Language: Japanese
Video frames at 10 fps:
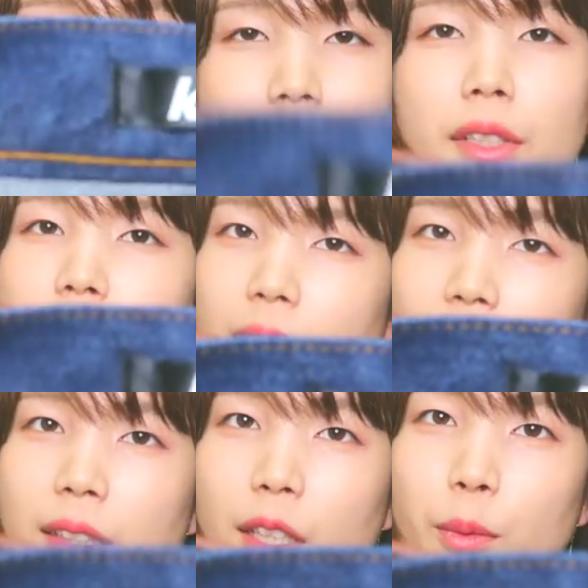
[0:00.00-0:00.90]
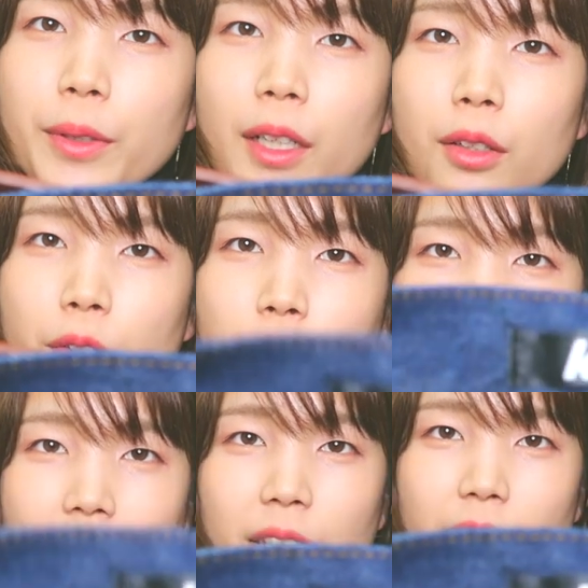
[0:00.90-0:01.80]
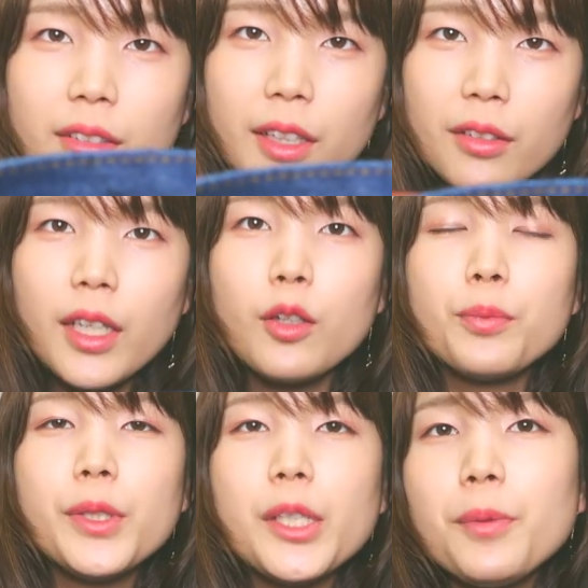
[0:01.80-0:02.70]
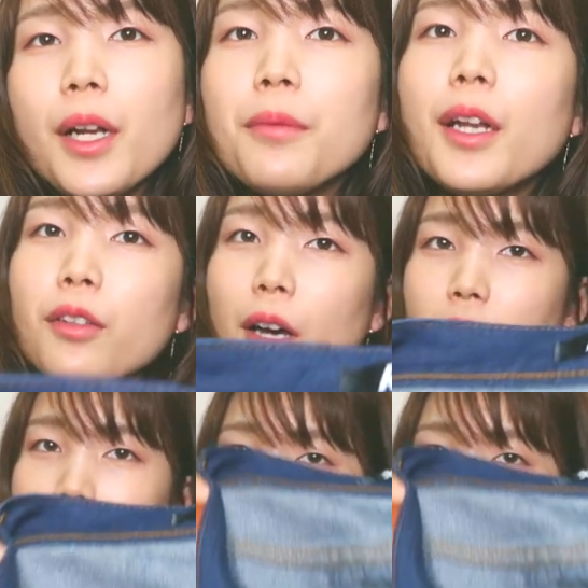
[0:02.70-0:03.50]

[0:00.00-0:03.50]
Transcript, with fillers: ZOZO タウン限定のブランドのクティールっていう結構プチプラブランドがある